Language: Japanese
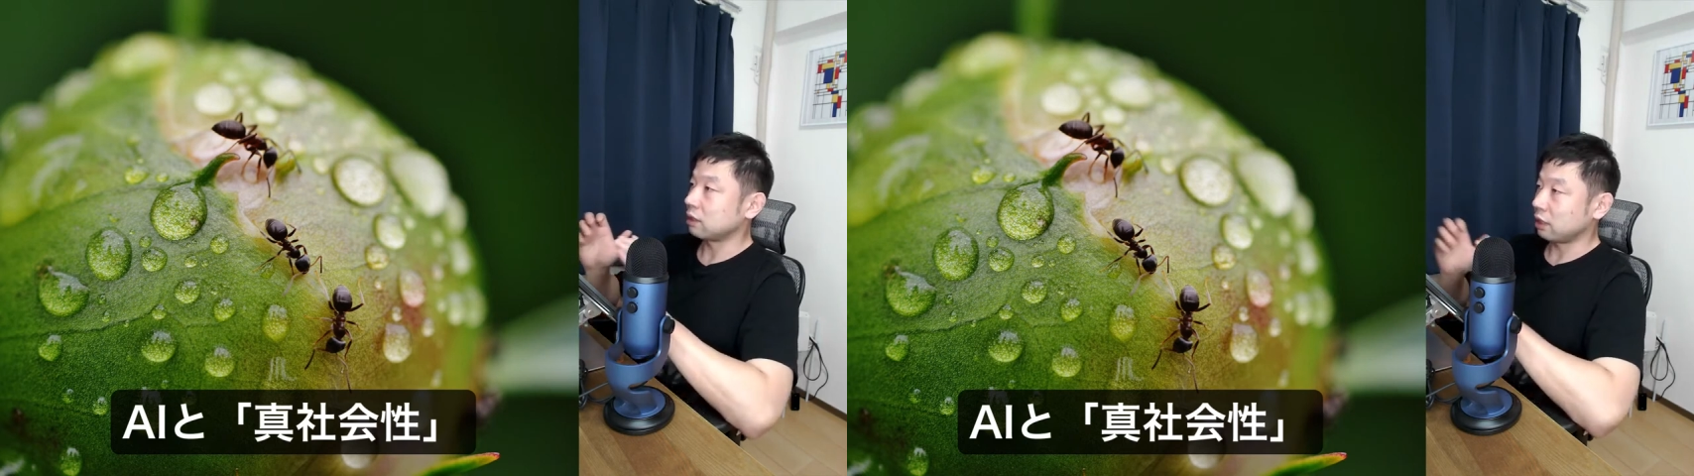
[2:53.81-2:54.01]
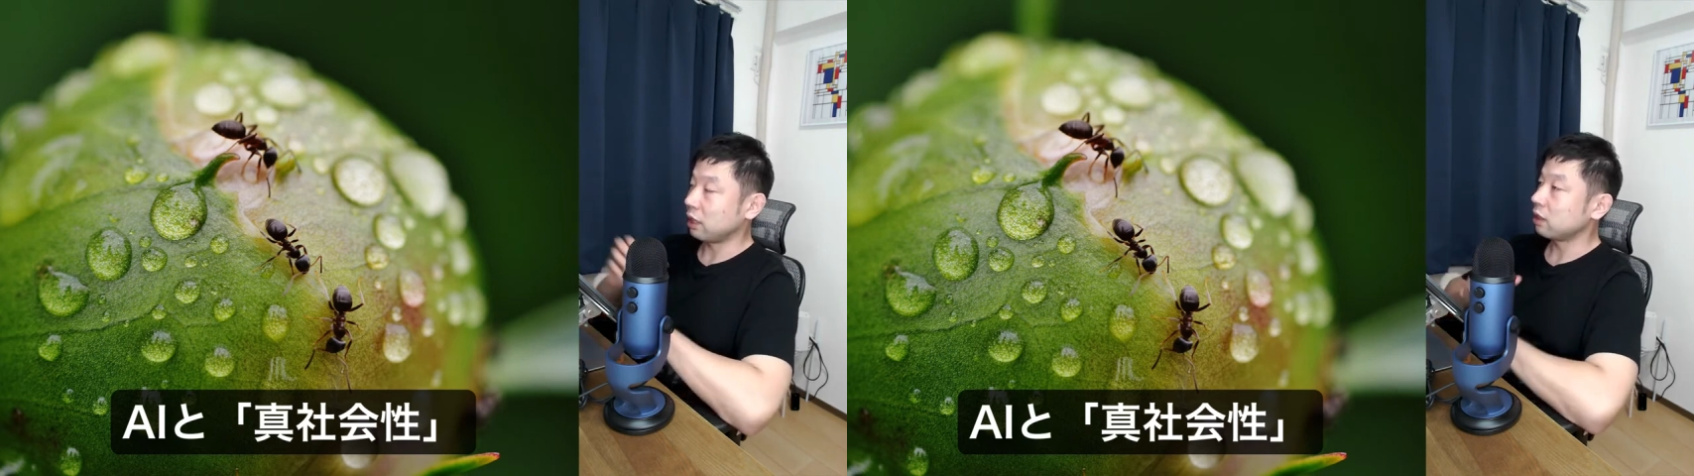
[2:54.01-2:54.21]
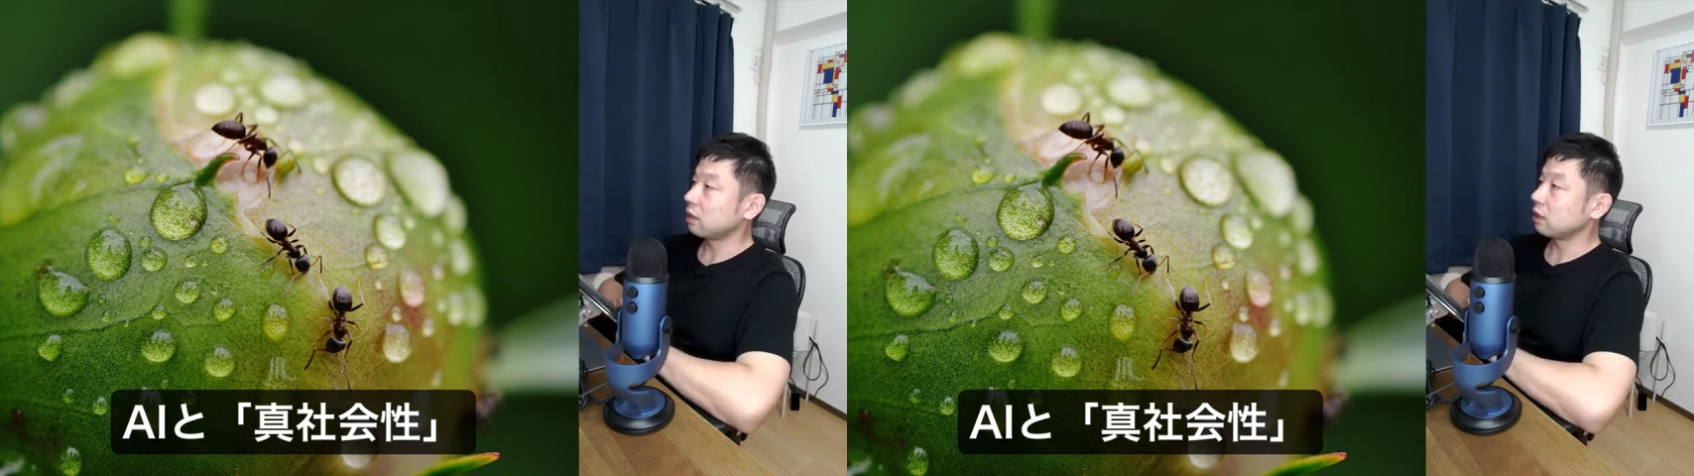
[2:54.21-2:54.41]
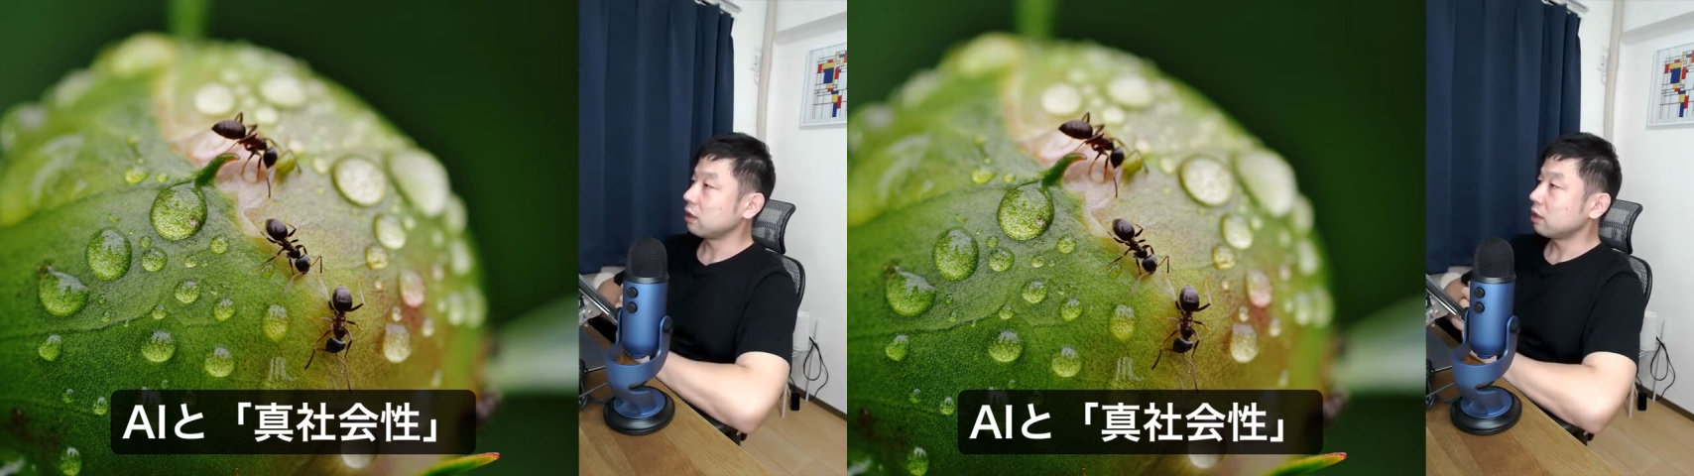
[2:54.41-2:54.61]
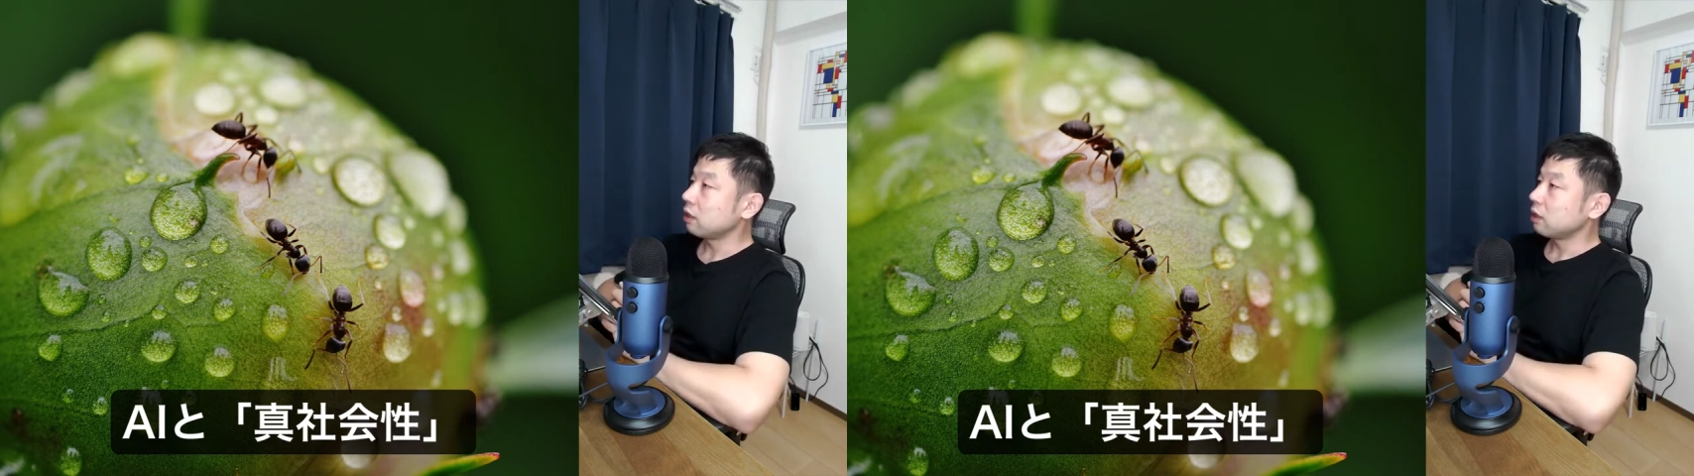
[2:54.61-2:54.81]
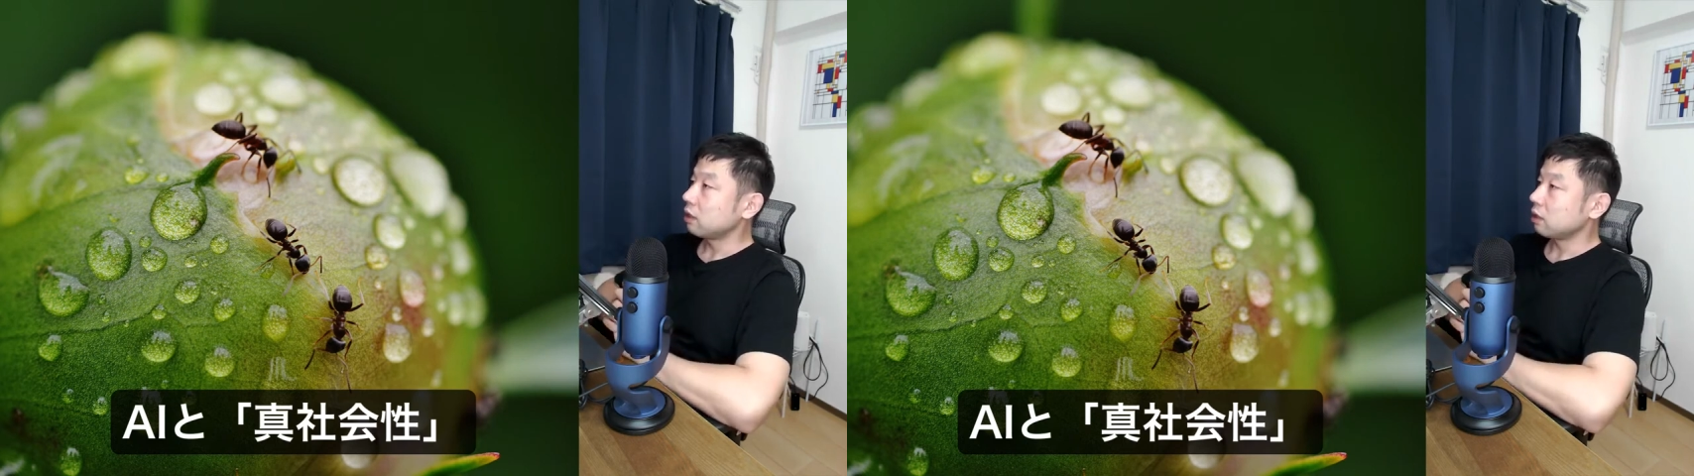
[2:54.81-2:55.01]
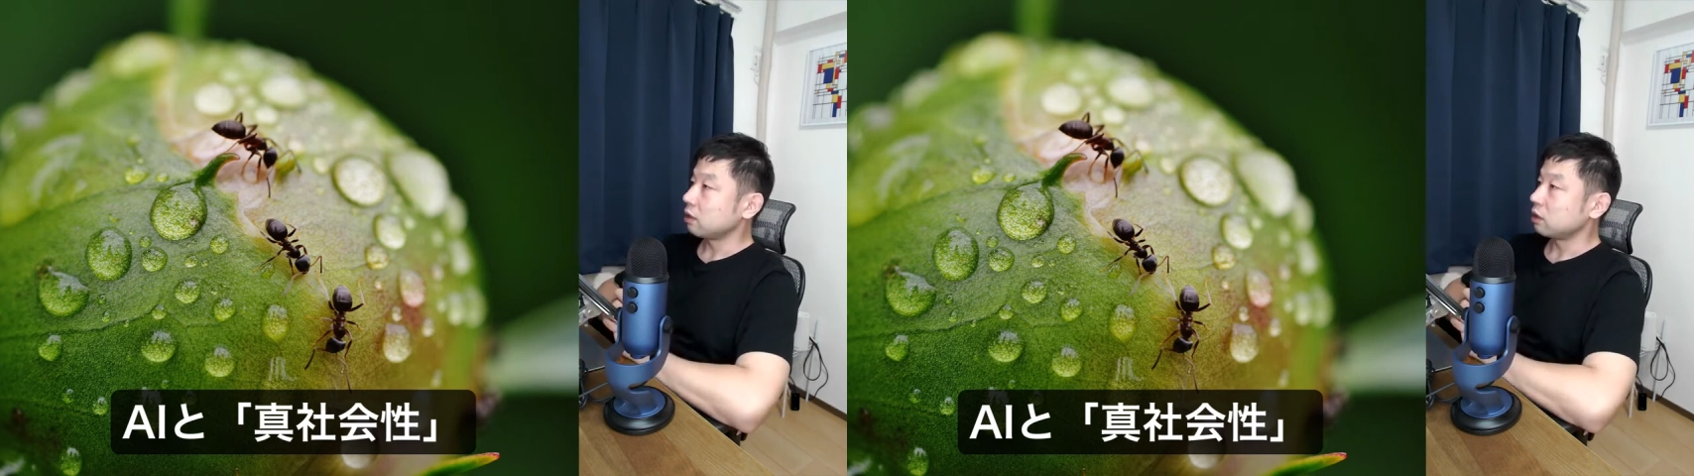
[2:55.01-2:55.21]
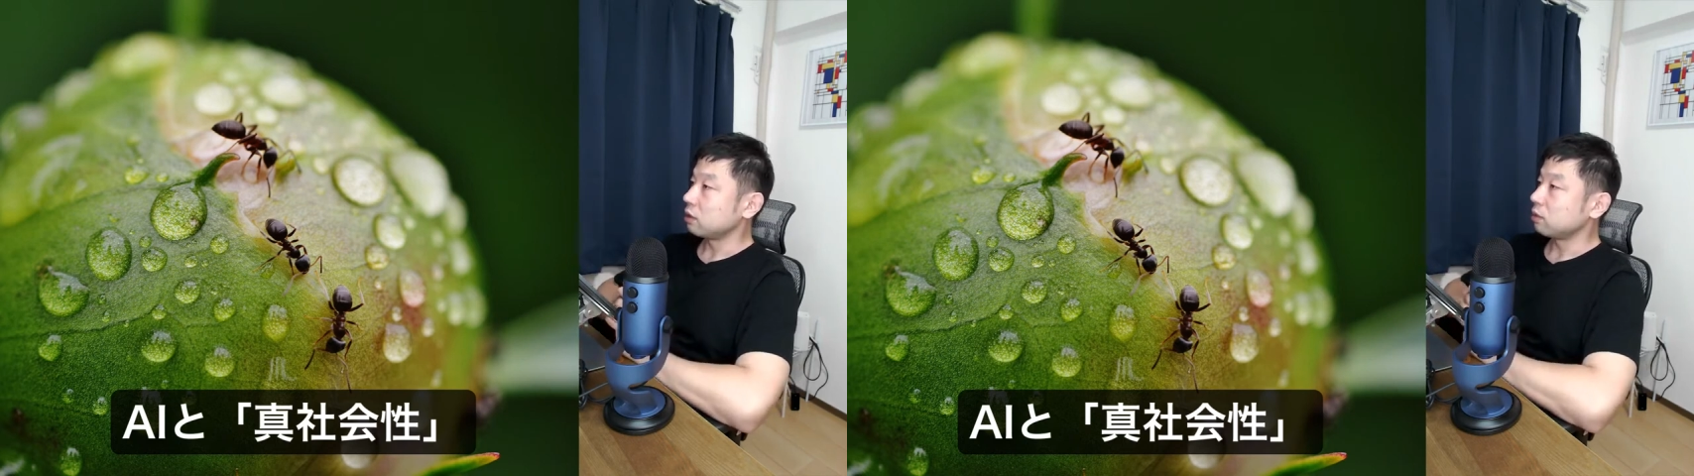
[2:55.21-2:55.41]
ですね。
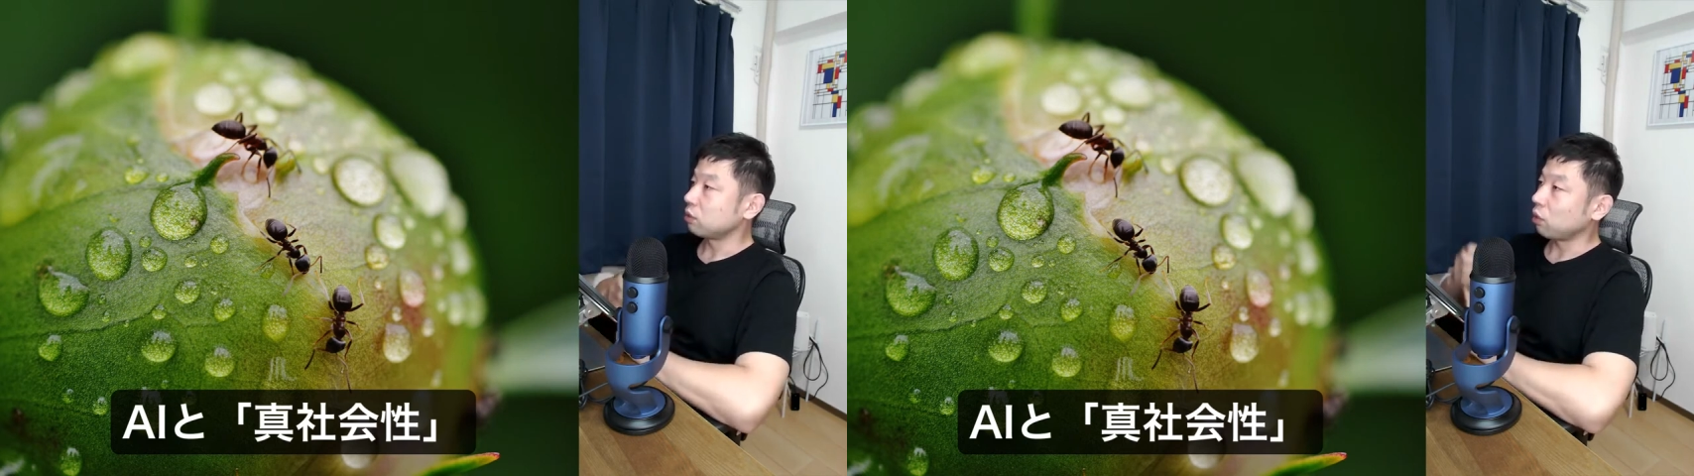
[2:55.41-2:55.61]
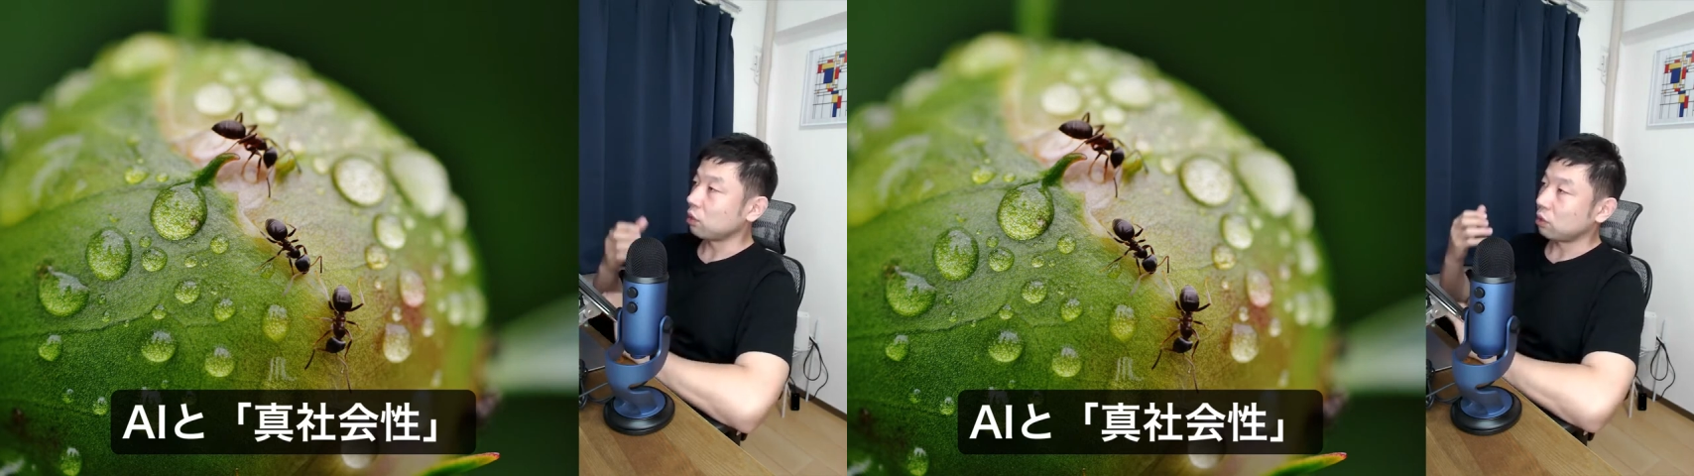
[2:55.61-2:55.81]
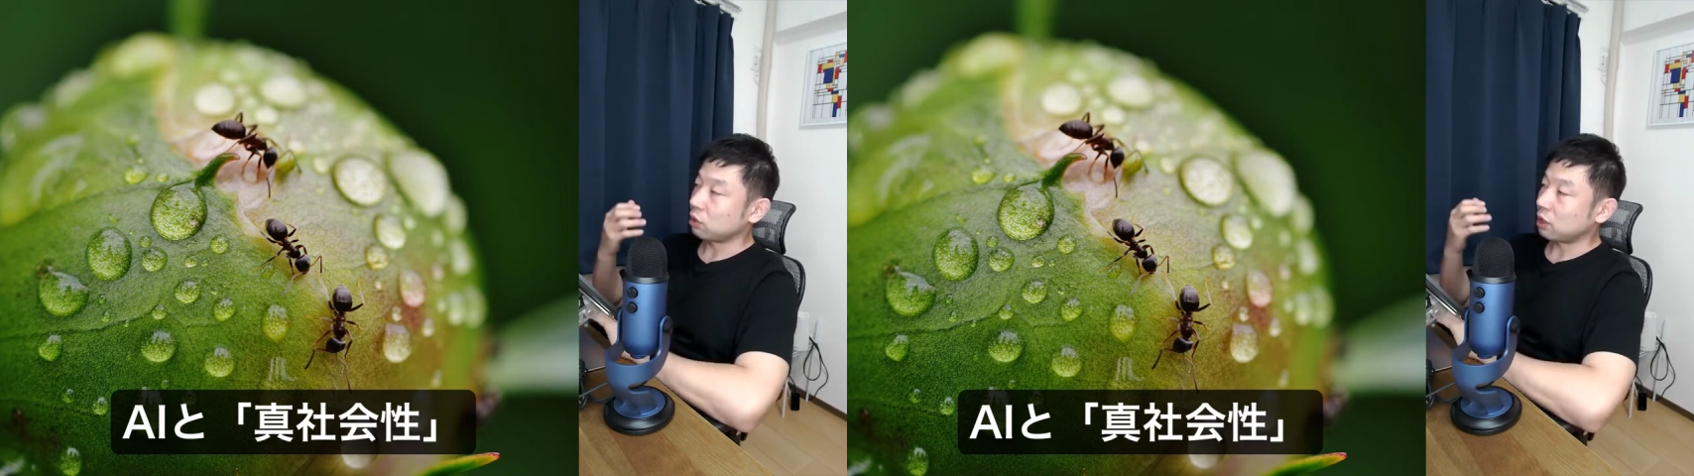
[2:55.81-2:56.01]
一部の個